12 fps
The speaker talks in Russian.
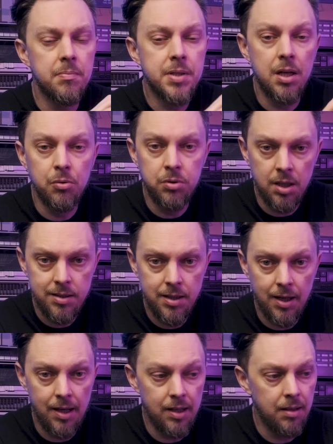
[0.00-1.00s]
абсолютно
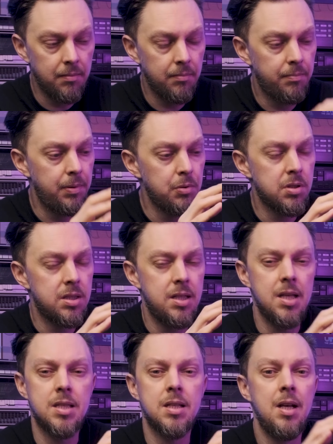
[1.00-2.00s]
идеально. Плюс
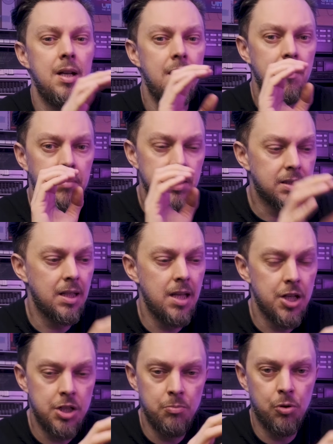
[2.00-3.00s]
здесь
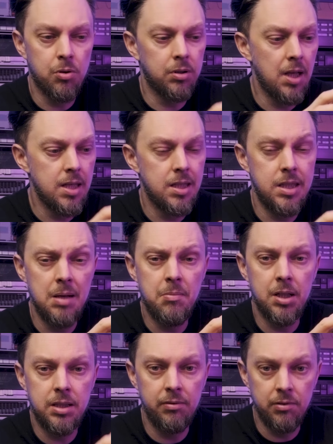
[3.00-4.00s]
по-настоящему крутая
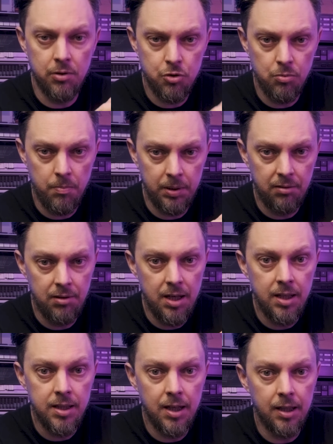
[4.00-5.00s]
система активного
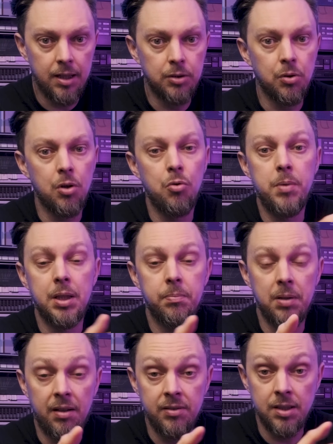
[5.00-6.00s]
шумоподавления, которая
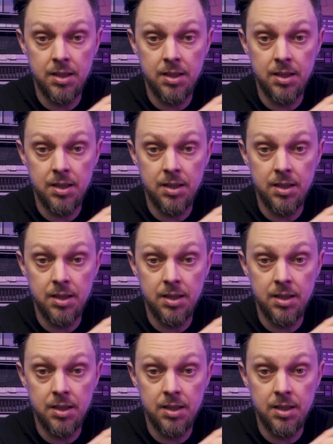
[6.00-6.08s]
умеет плавно